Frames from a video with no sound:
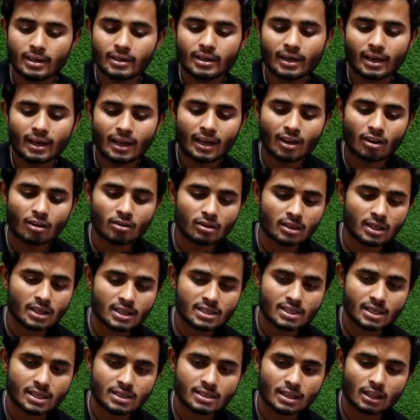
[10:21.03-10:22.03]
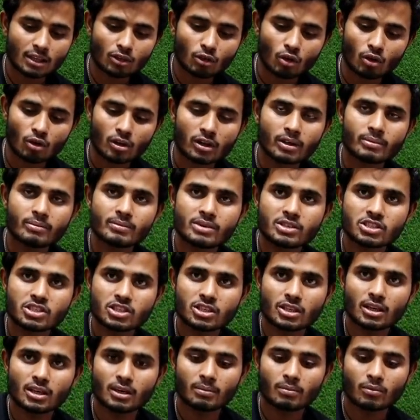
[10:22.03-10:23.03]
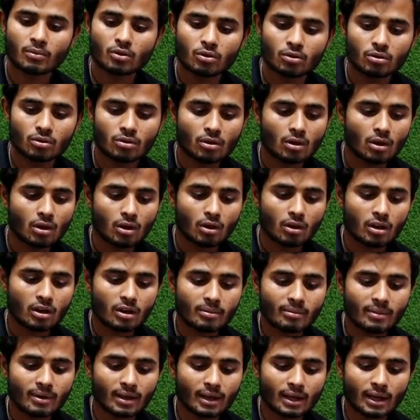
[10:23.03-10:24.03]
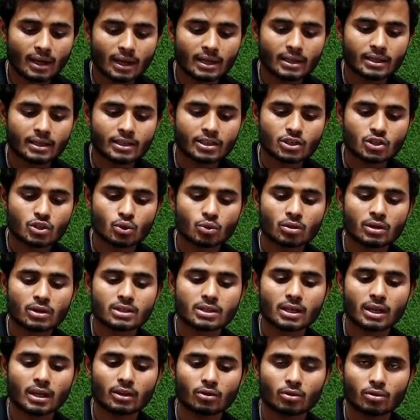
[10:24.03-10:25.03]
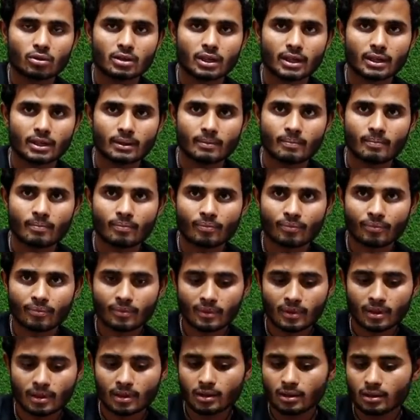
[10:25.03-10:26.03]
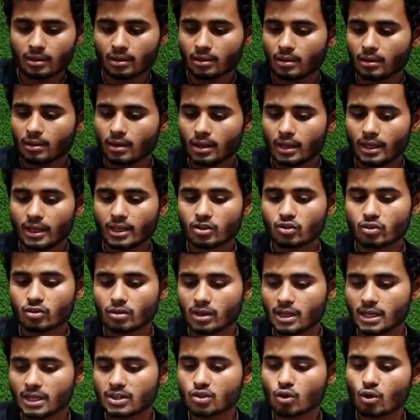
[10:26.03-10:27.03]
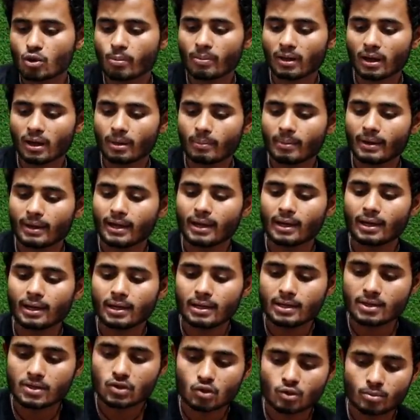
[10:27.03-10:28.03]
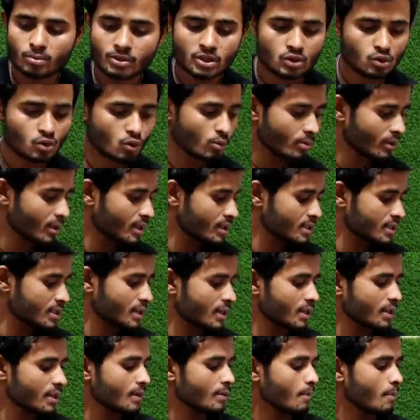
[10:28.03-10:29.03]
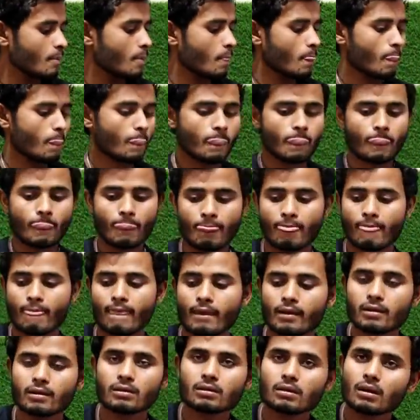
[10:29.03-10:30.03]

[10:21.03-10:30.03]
ये क्या होता है इसके साथ कॉटन भी चाहिए आपको और इनमें क्या है ये टिश्यू के साथ होता है बिल्कुल बिल्कुल एक दस रुपए का पड़ेगा एक सौ बीस रुपये डजन है बिल्कुल जैसे गाड़ी में जा रहा हूँ वहाँ